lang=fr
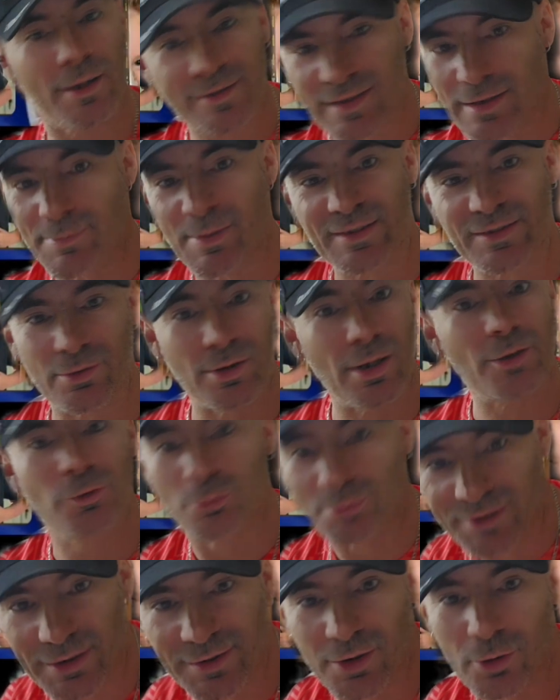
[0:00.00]
Ah, ces personnes-là sont
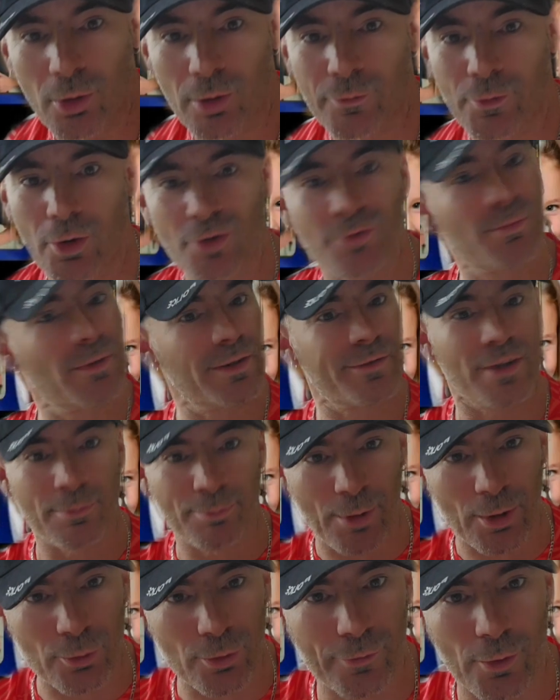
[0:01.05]
peut-être nés en France, mais ils viennent
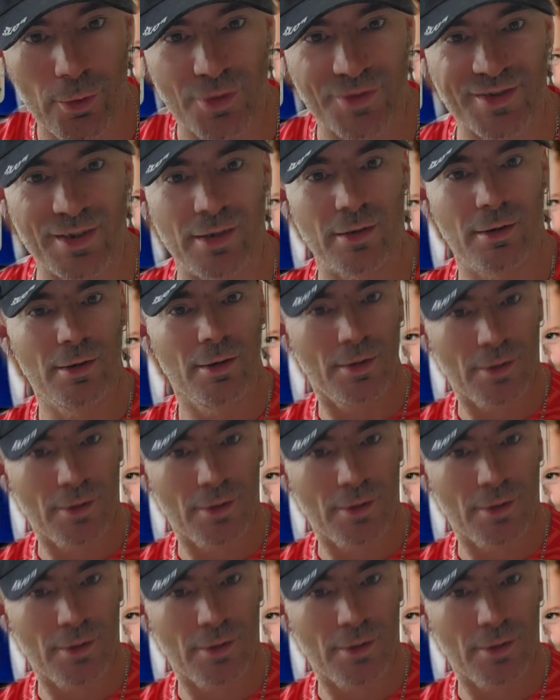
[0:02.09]
pas de France. Hein.